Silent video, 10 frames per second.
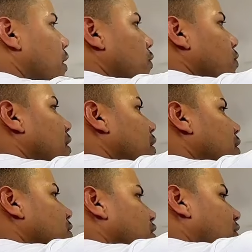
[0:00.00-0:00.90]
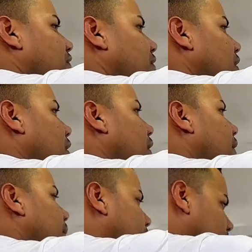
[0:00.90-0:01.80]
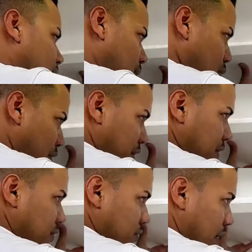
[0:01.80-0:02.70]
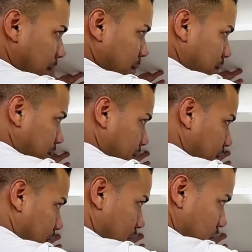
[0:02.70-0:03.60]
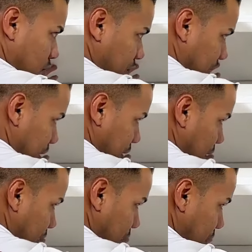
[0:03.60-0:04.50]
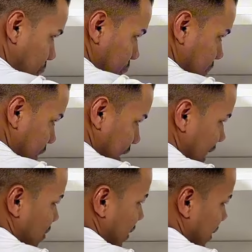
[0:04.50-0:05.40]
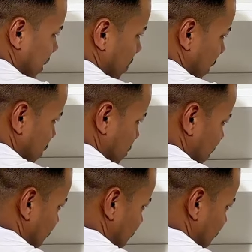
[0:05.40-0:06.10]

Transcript: aqui no teto, ele já fica. Bom é isso, tá? É como eu falei, zerado aqui na parte de